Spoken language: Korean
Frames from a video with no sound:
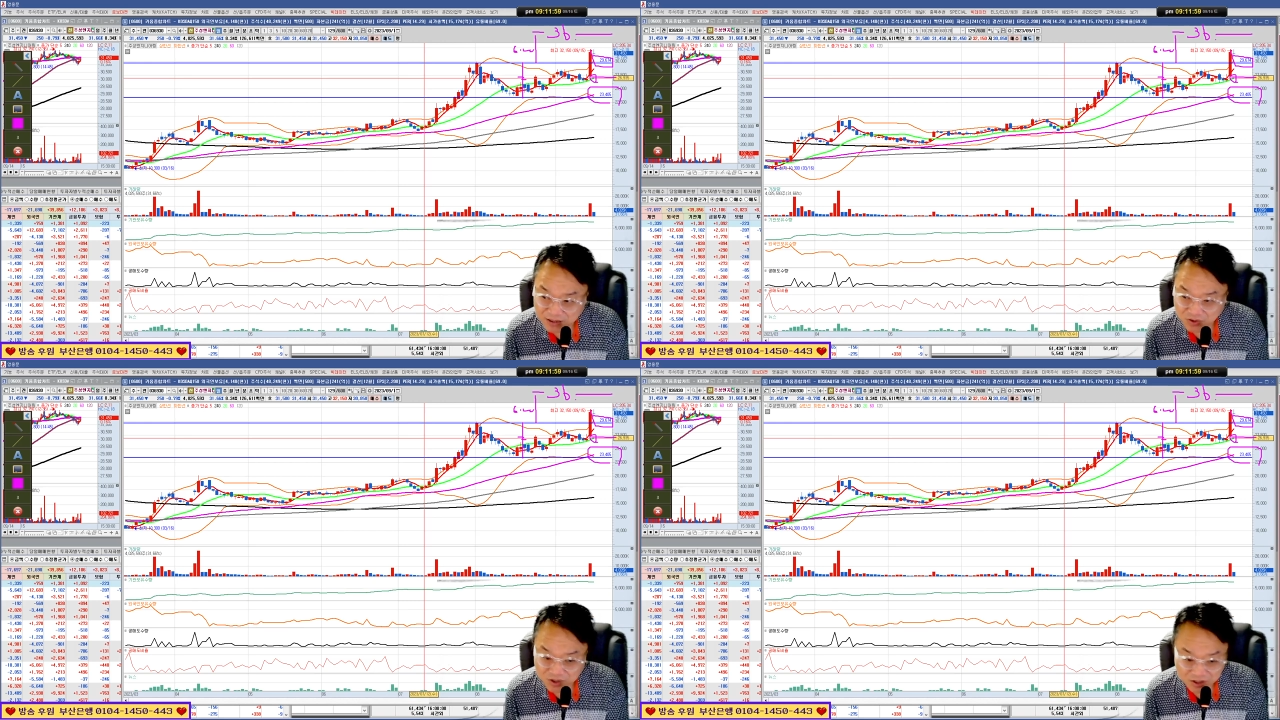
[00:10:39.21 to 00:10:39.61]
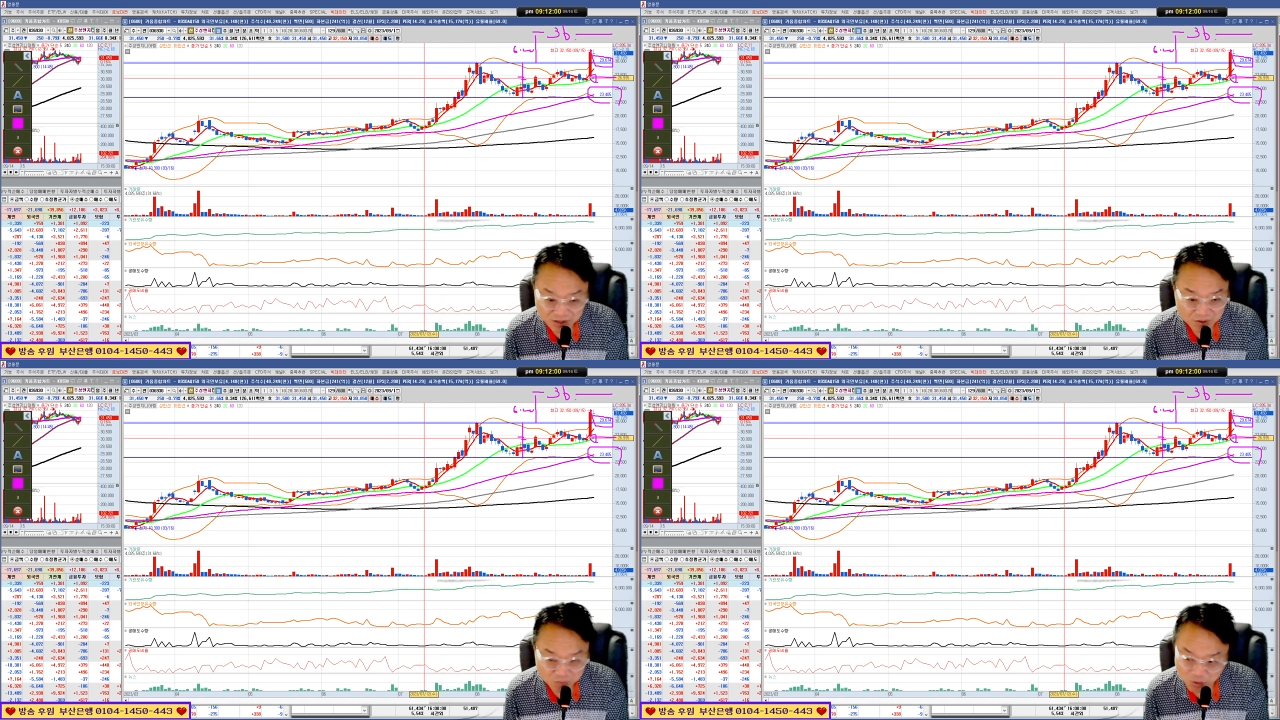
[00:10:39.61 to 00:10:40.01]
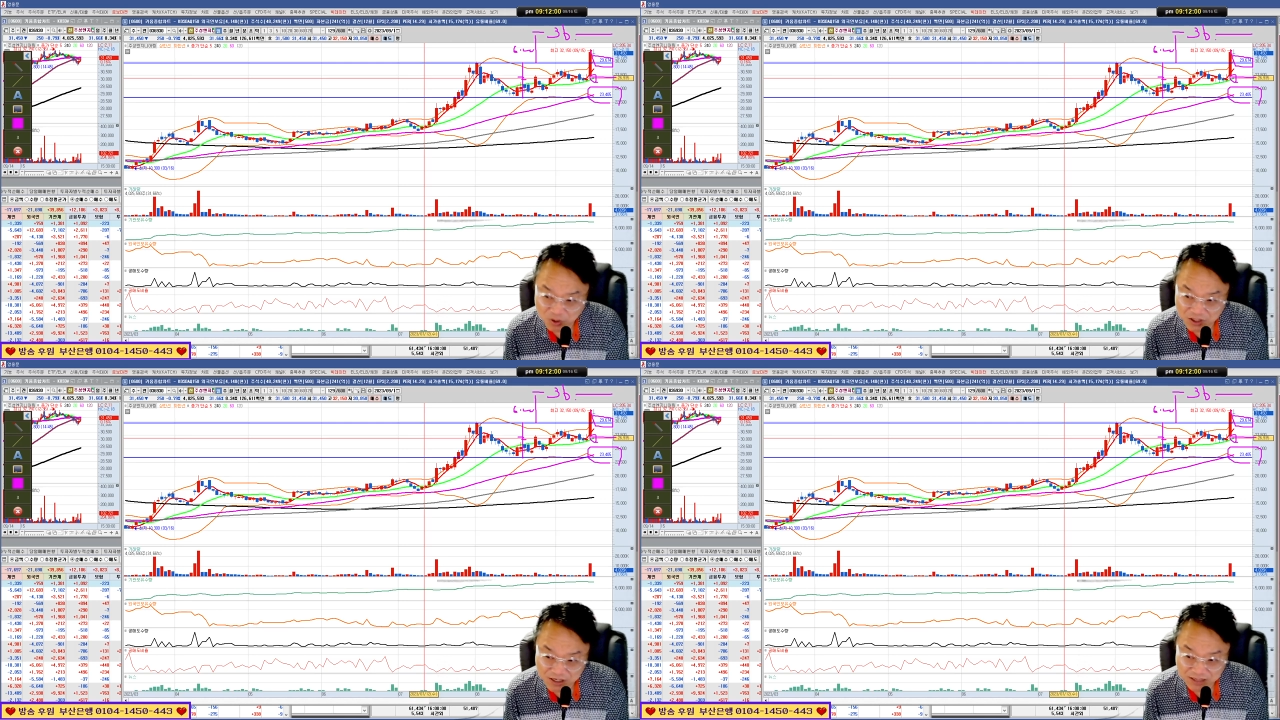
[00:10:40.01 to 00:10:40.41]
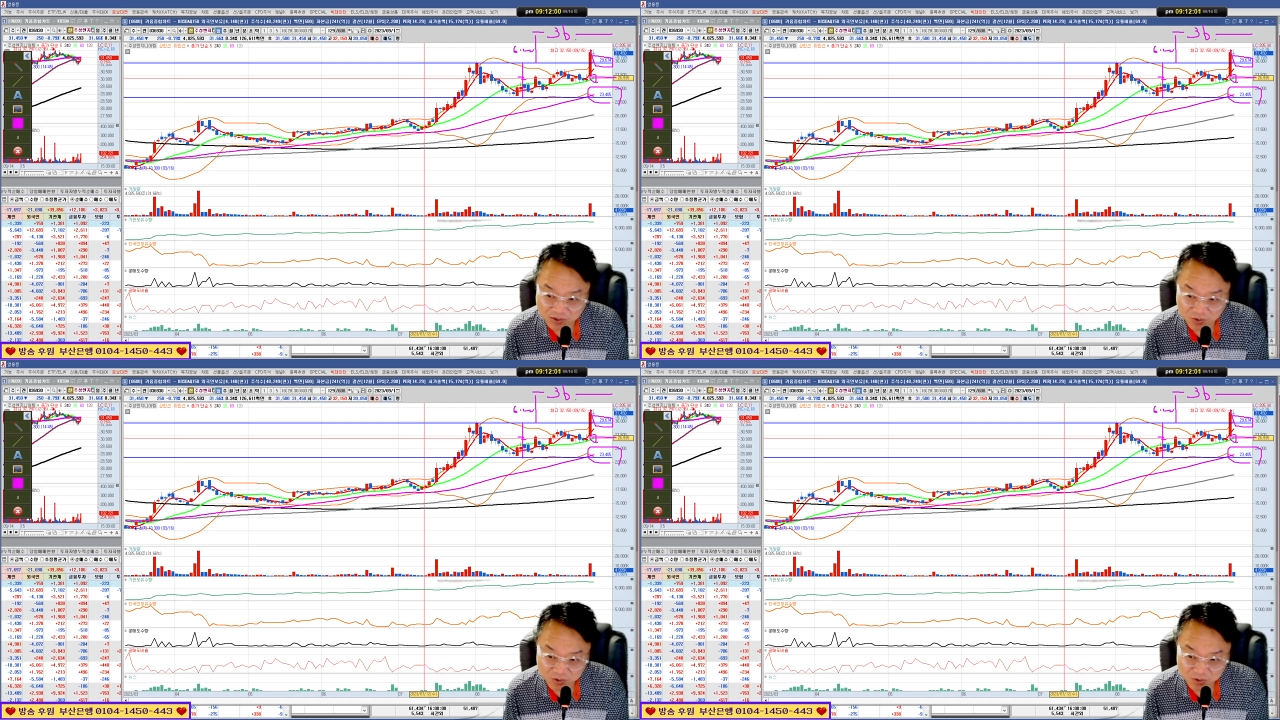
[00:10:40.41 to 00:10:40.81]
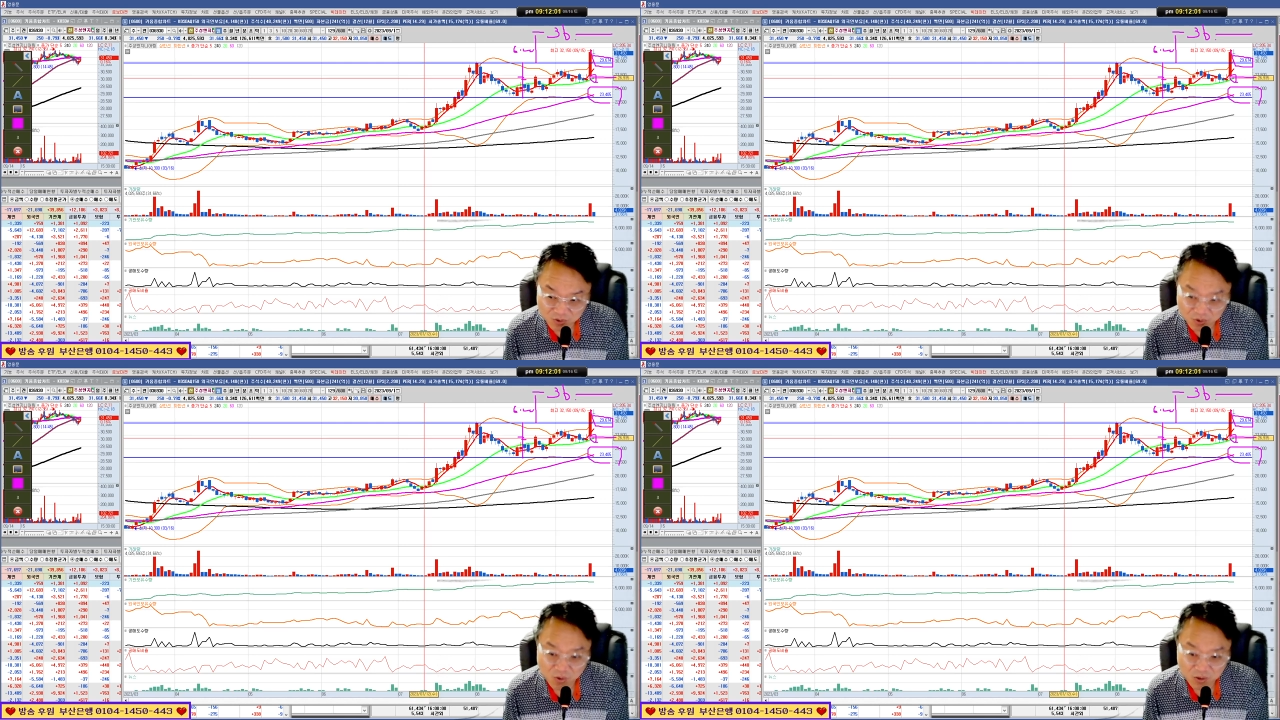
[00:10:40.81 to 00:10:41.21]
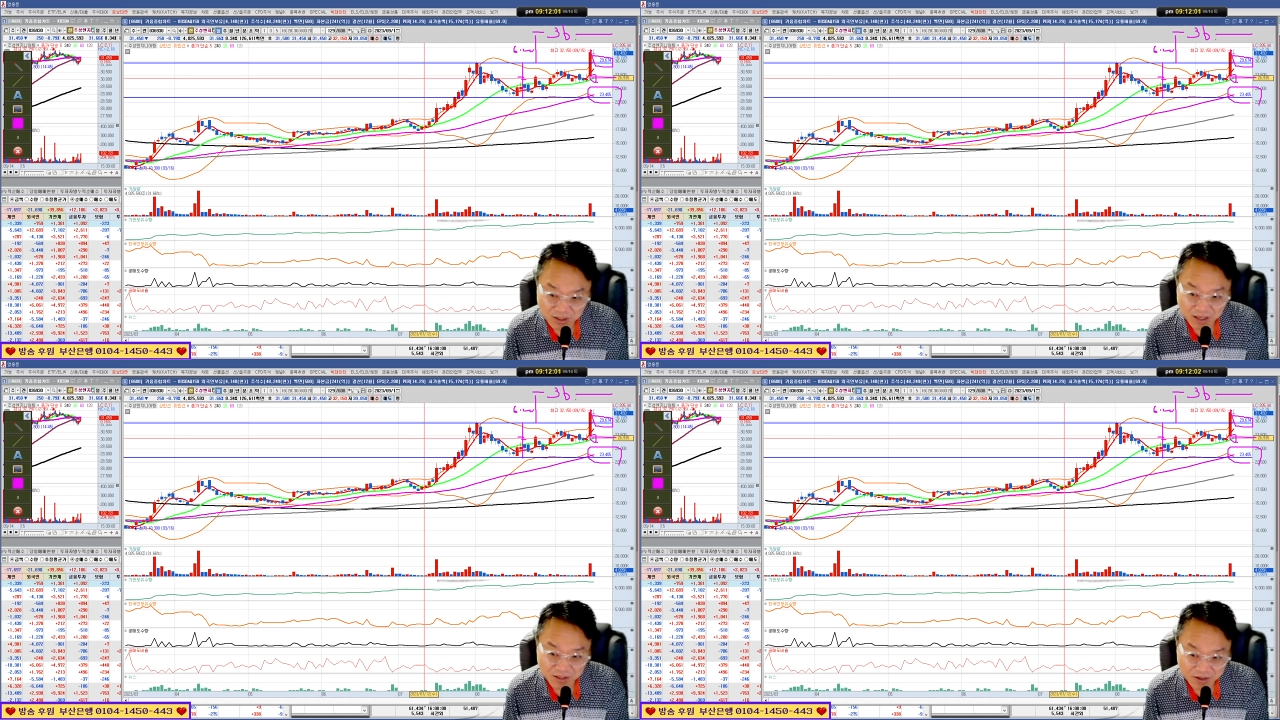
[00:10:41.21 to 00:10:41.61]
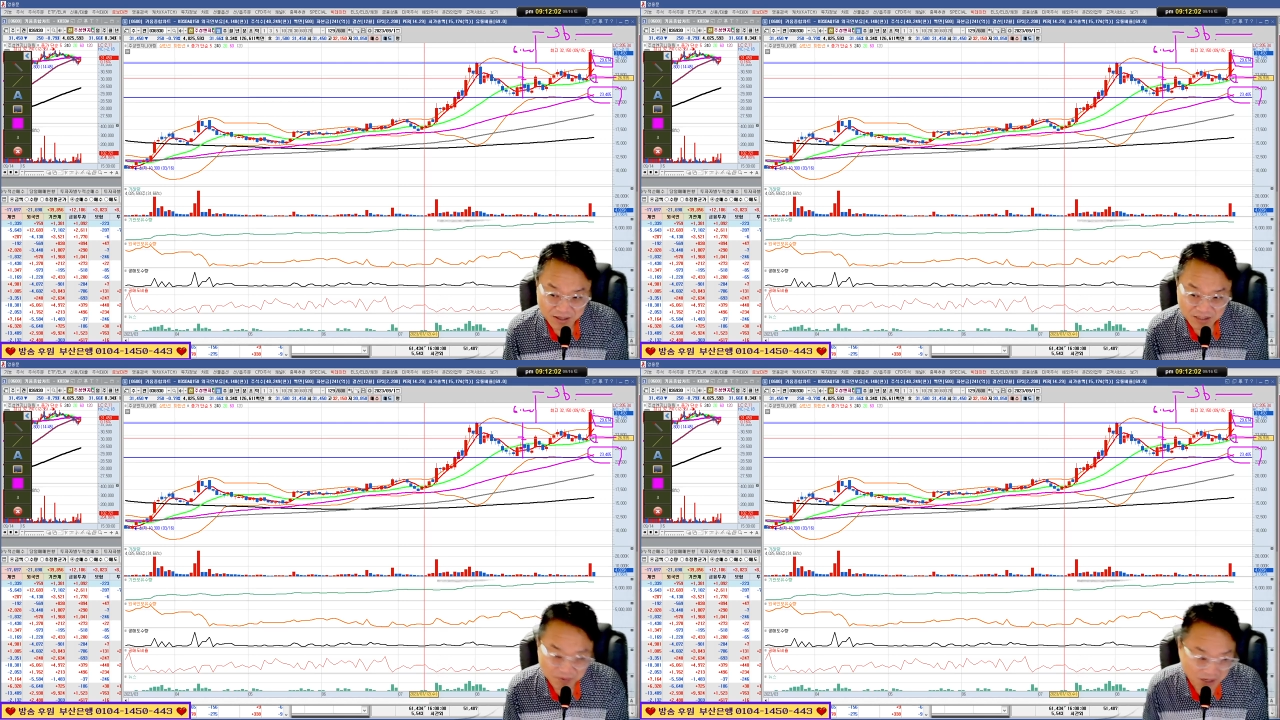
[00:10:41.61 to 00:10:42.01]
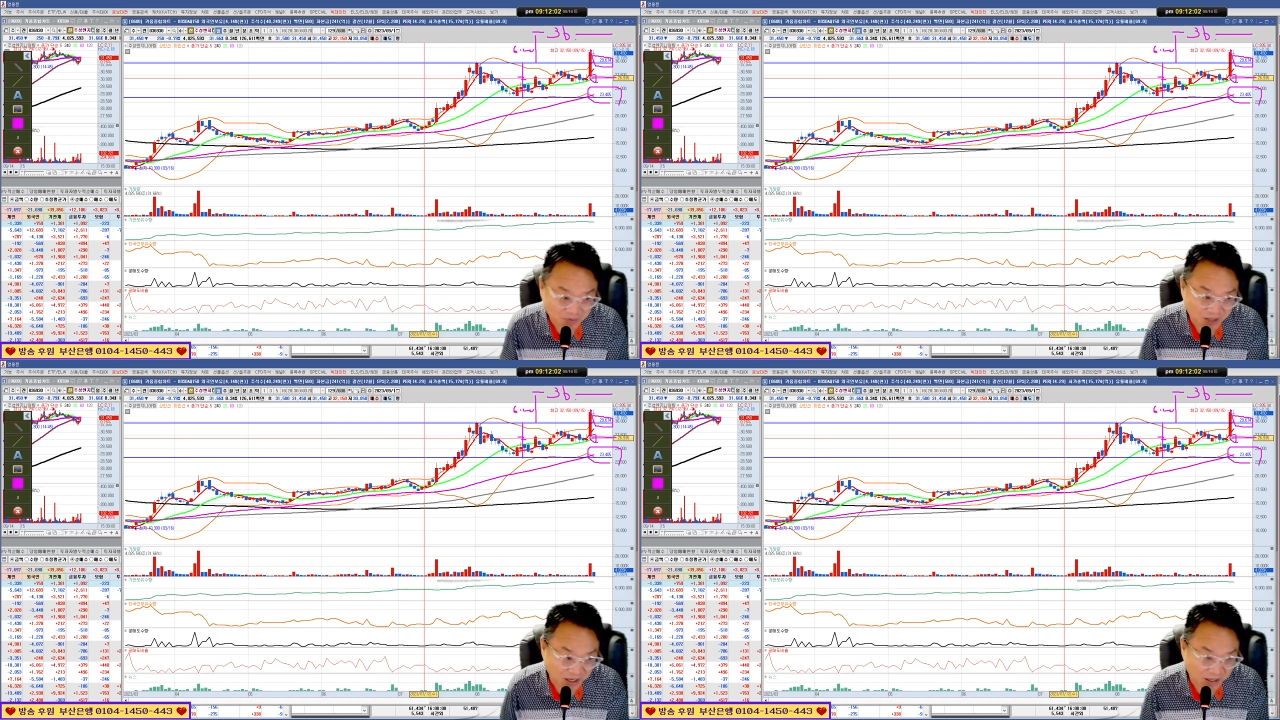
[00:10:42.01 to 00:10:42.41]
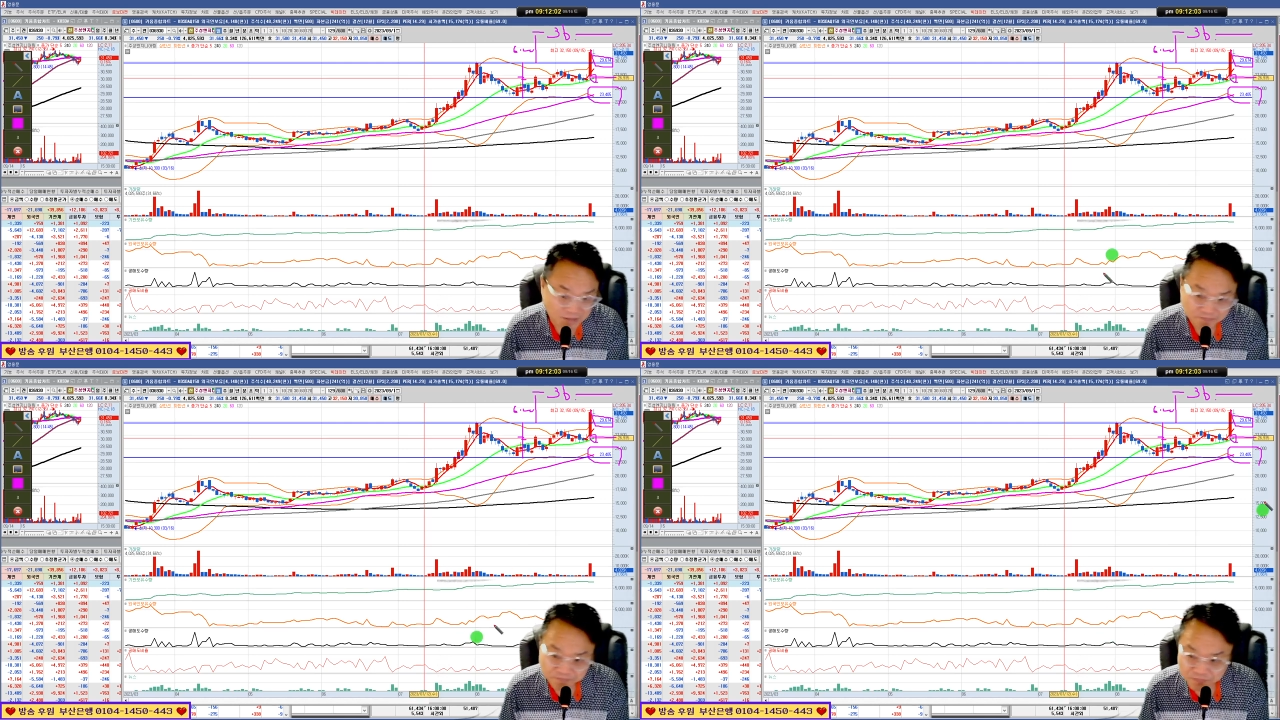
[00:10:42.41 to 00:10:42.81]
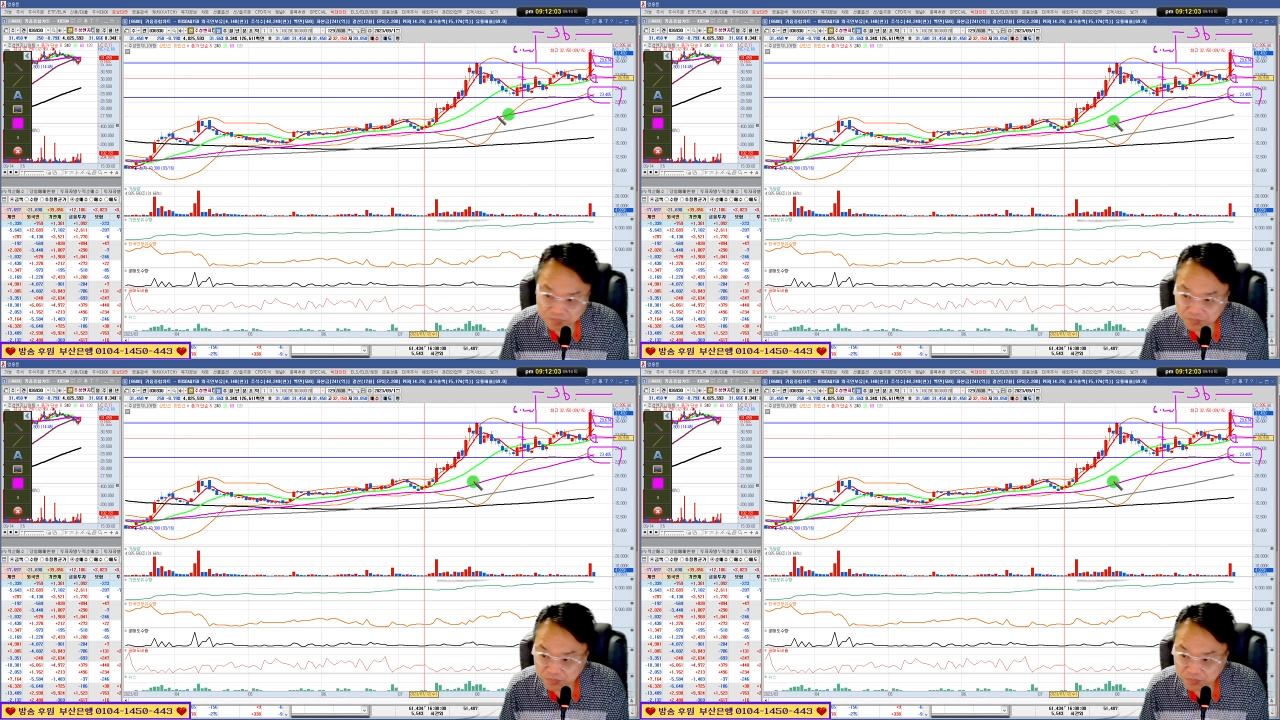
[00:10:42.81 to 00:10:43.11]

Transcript: 가져갈 수 있는 목표치를 가지고 그렇게 대응하시 기 바랍니다.